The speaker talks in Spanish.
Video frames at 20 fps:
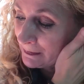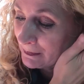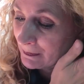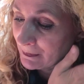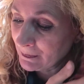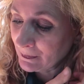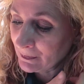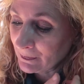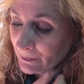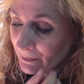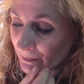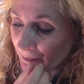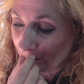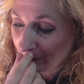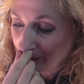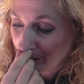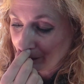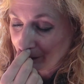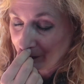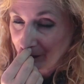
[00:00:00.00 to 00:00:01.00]
Que seguro que le
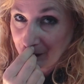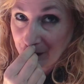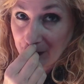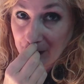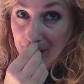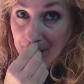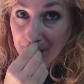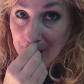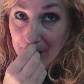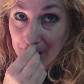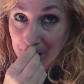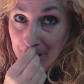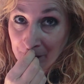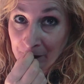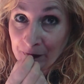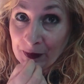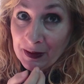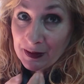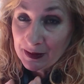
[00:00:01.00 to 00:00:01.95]
sale mucho mejor que a mí, ¿eh?